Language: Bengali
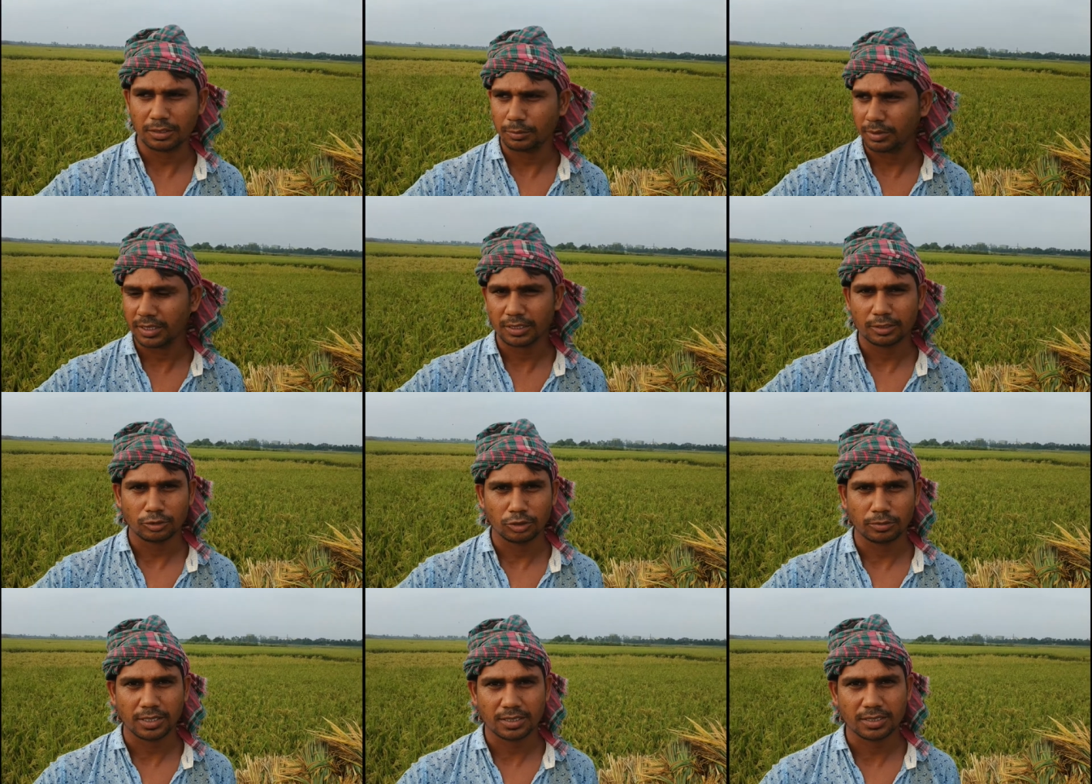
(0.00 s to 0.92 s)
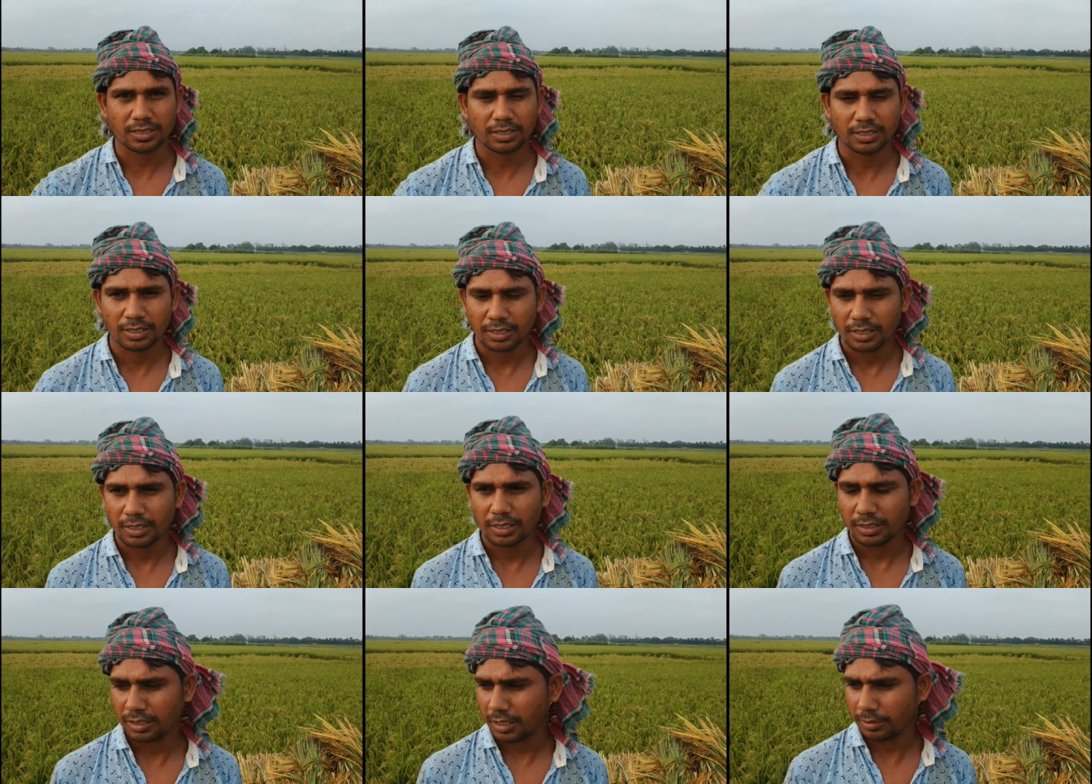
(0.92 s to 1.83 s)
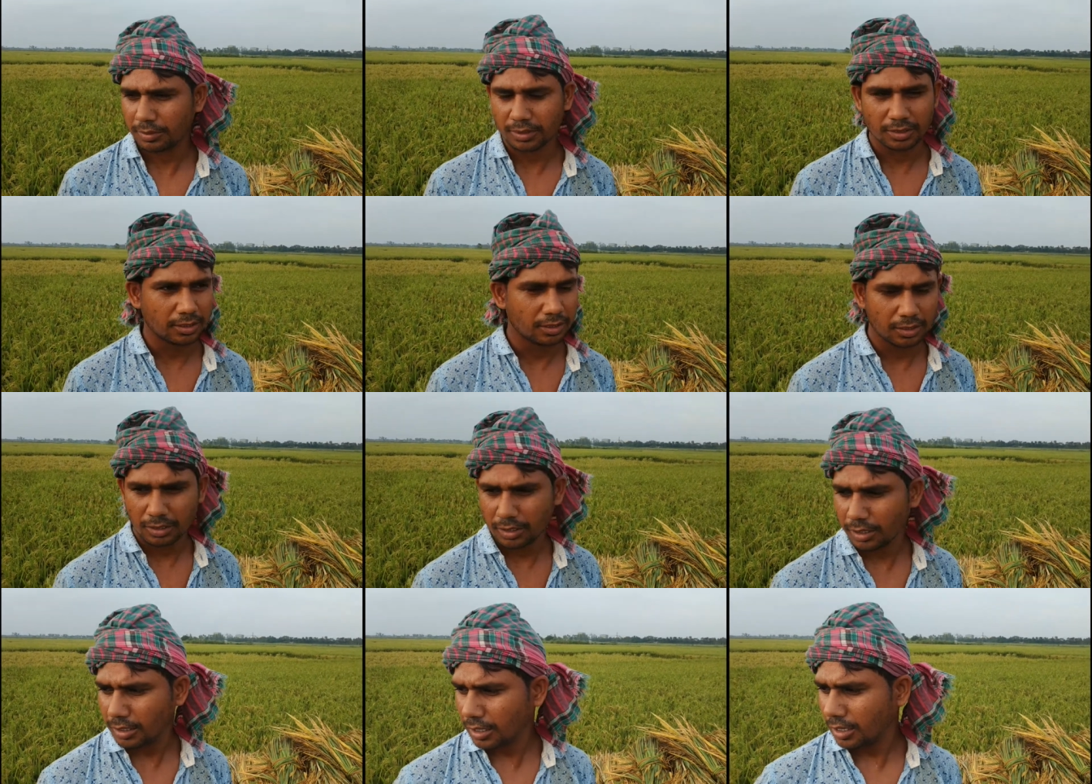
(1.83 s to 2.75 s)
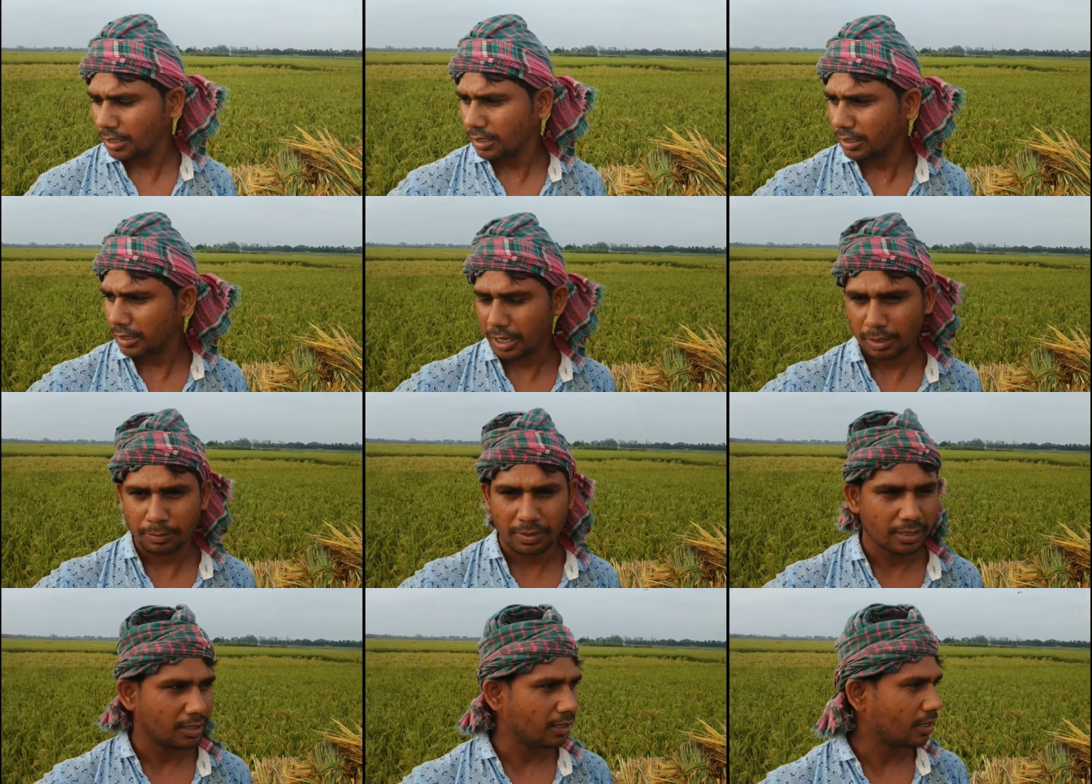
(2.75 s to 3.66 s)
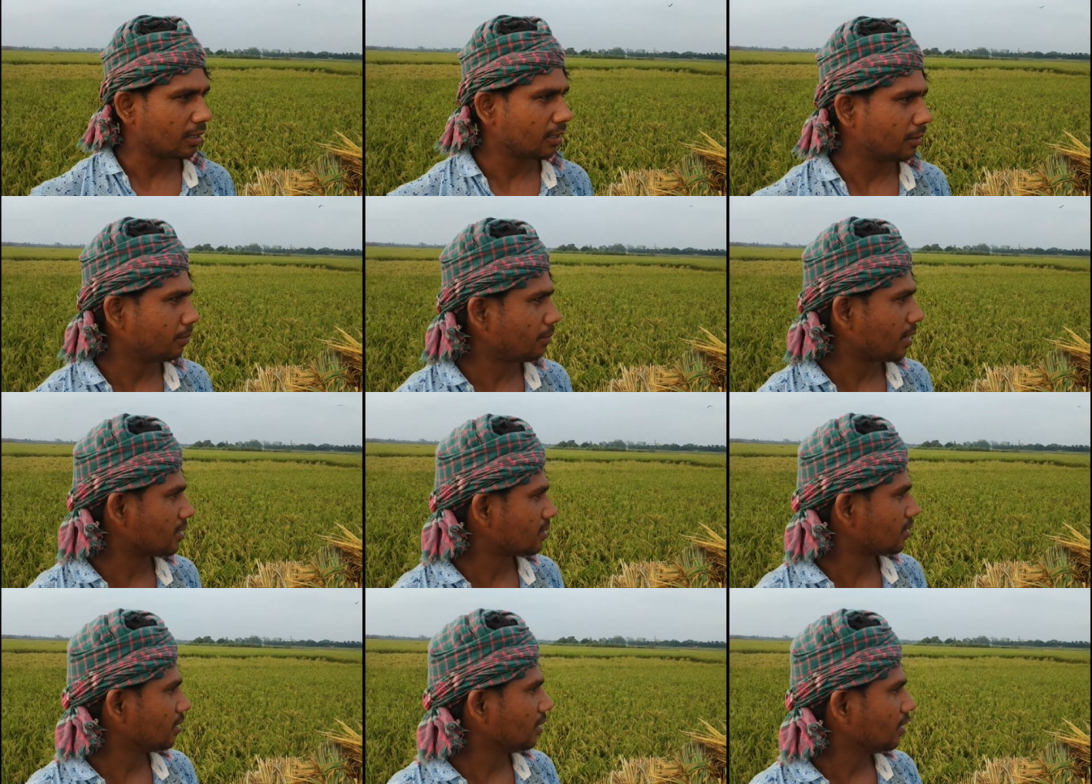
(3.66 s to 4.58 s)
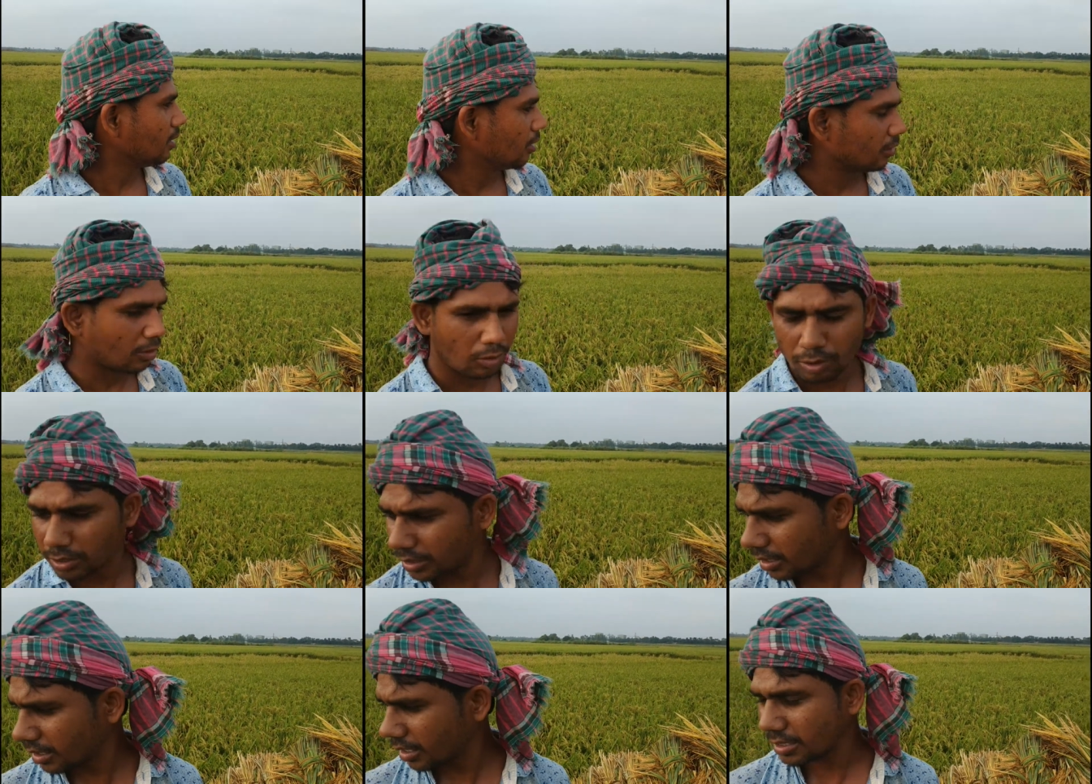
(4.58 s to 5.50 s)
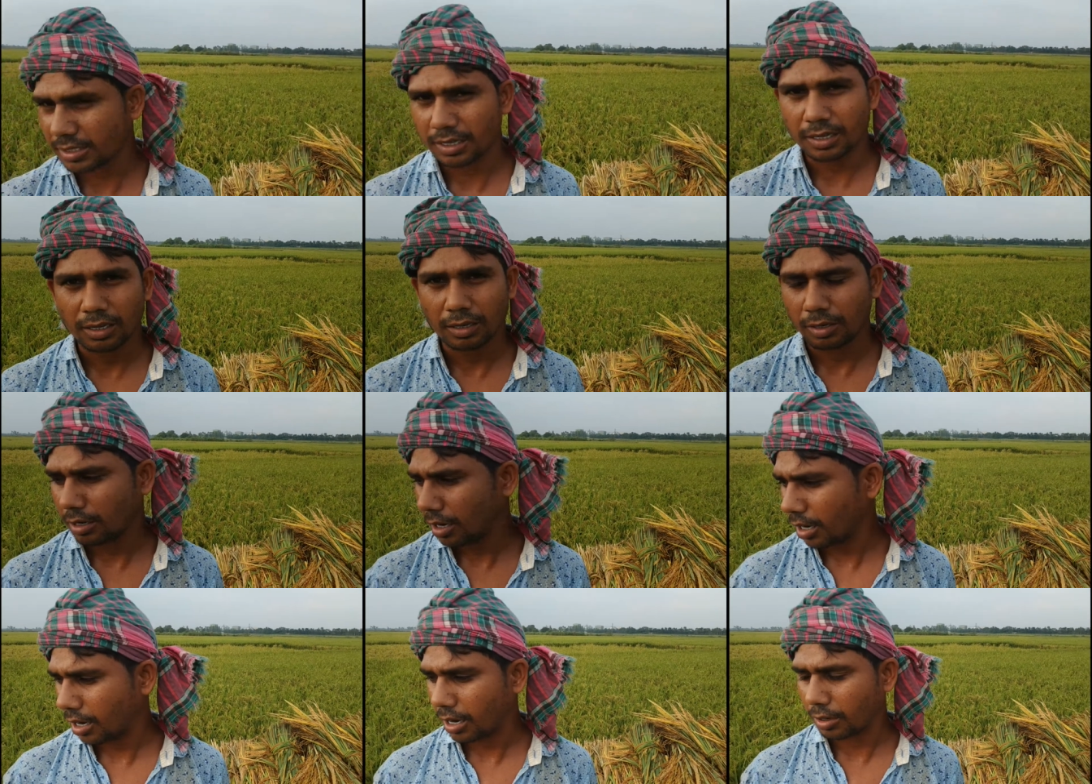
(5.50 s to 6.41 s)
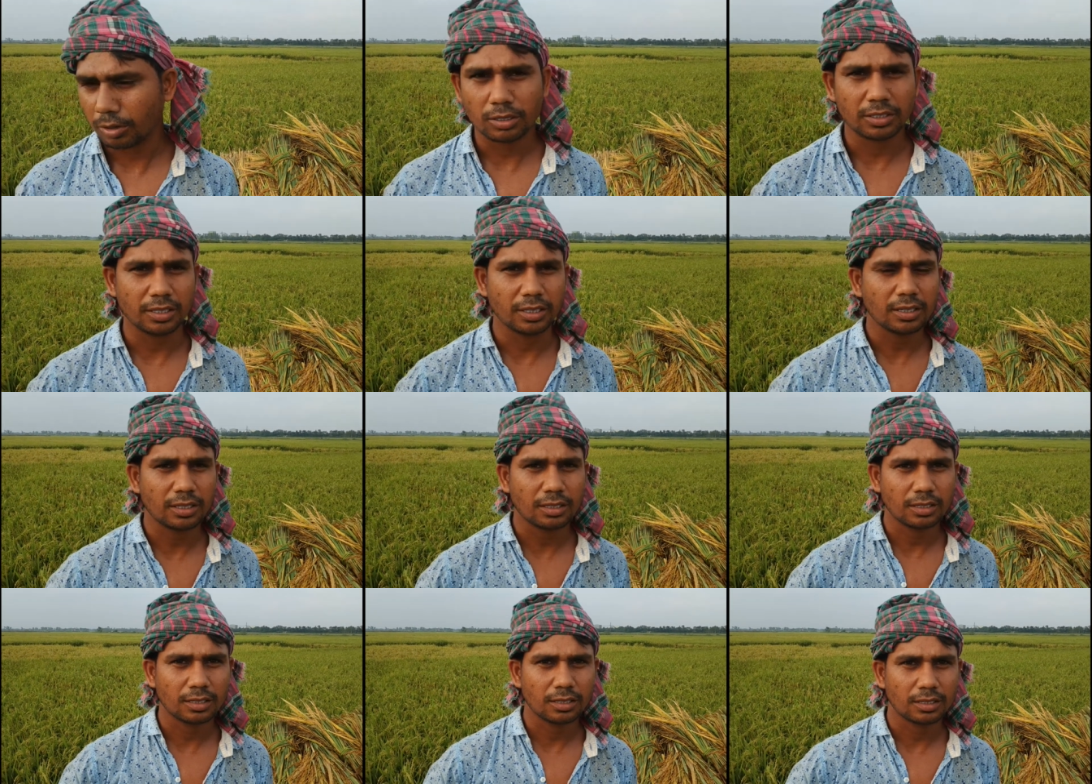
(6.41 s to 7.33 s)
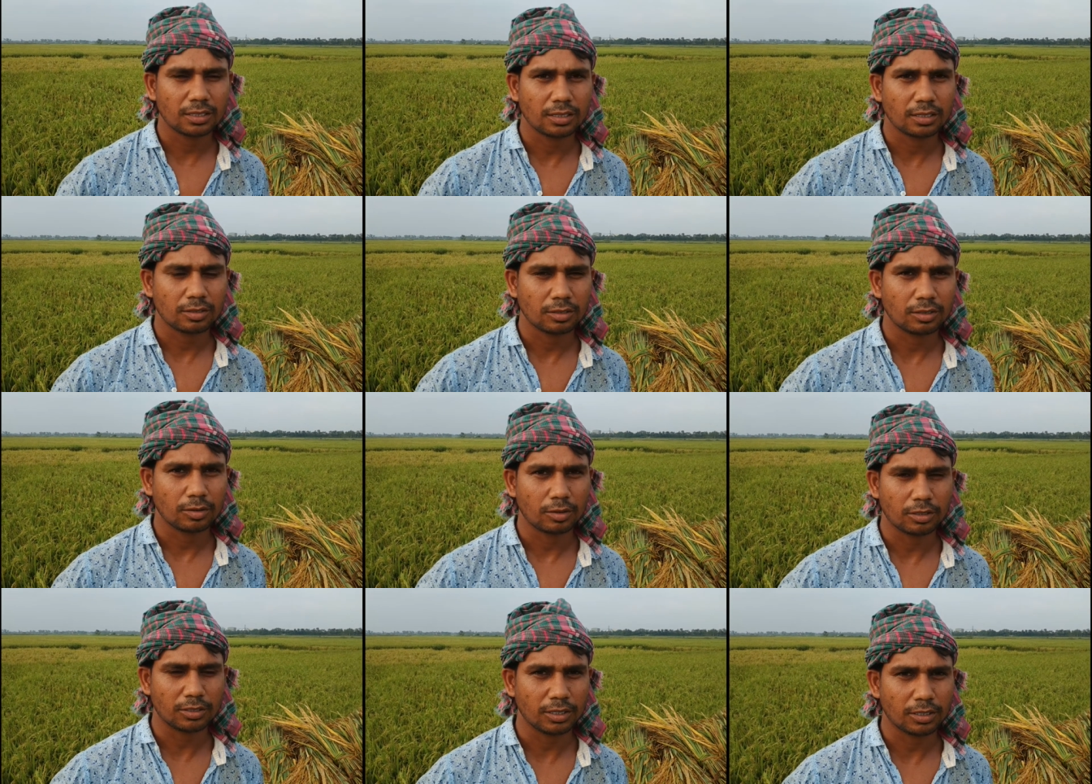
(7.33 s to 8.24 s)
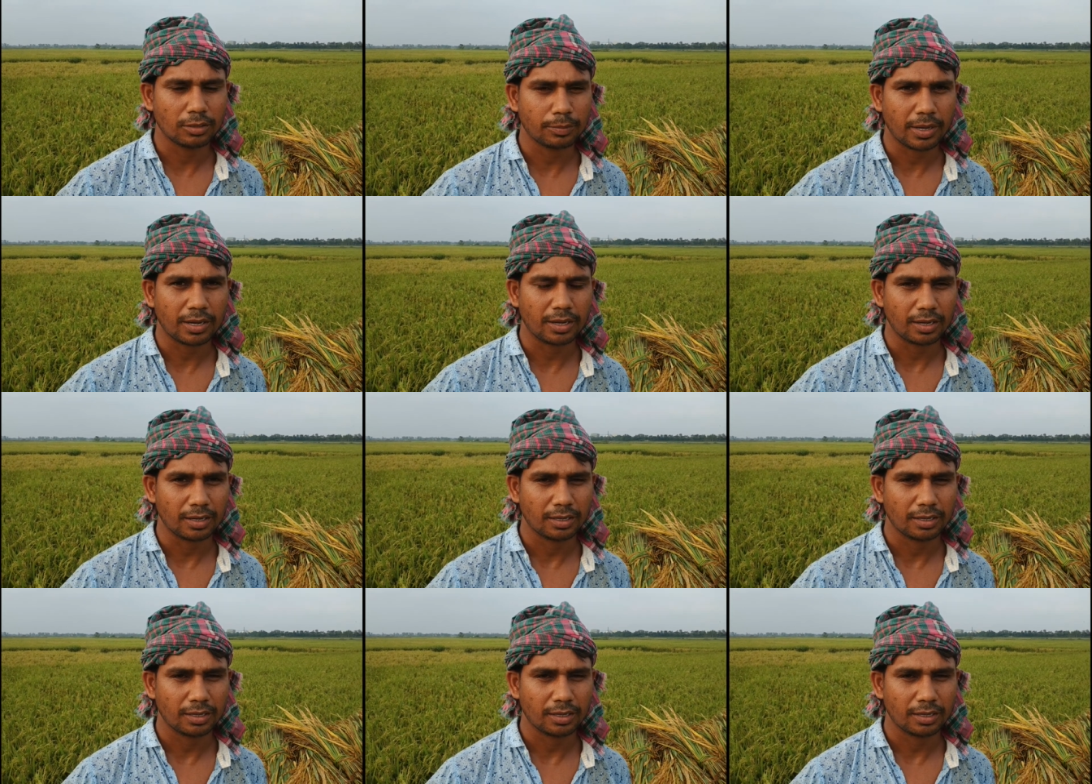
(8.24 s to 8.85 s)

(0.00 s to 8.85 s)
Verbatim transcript: বিঘা জমি আছে তার ভিতরে এক পাখি আর কি পাকছে তা অর্ধেক কাঁচা আর অর্ধেক অর্ধেক পাকা